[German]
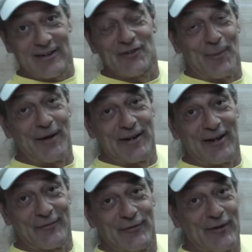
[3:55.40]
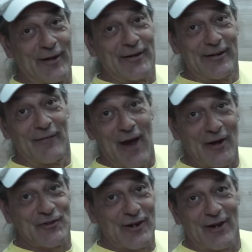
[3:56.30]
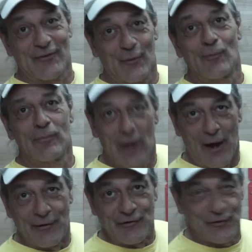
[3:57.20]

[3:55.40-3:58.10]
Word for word: ich war die ganze Zeit in der Werkstatt, also gar nicht.